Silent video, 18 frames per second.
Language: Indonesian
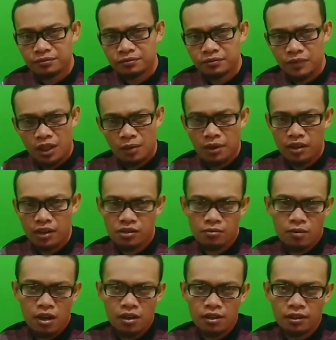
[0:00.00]
Terima
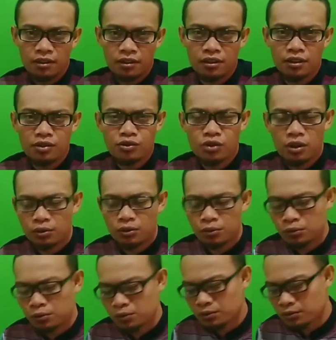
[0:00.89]
kasih banyak. Ini
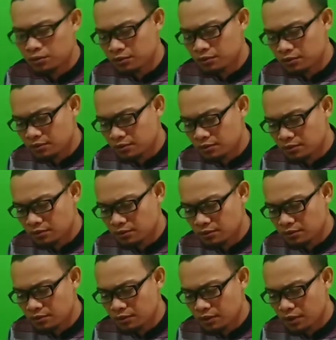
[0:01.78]
suatu
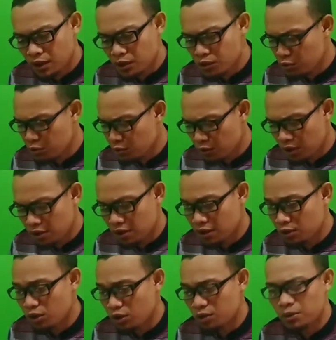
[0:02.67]
kesyukuran
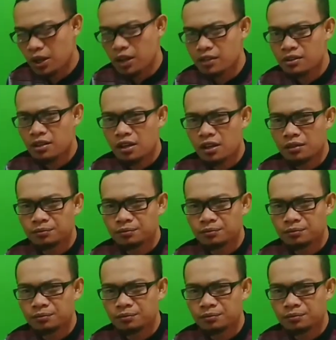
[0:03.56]
yang luar biasa.